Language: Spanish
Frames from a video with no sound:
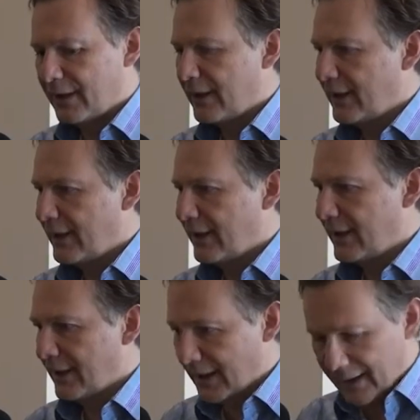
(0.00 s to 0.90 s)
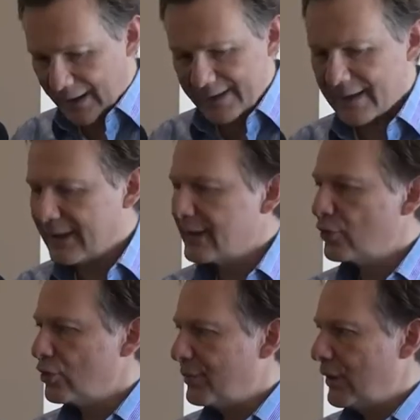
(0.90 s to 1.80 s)
que enraizarse
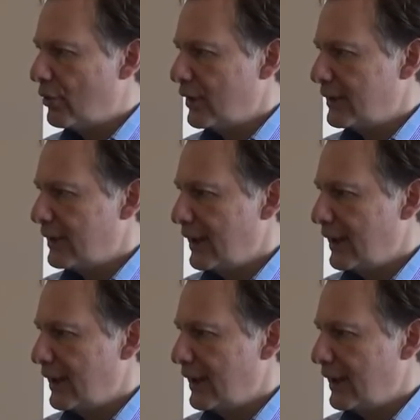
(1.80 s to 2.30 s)
esos valores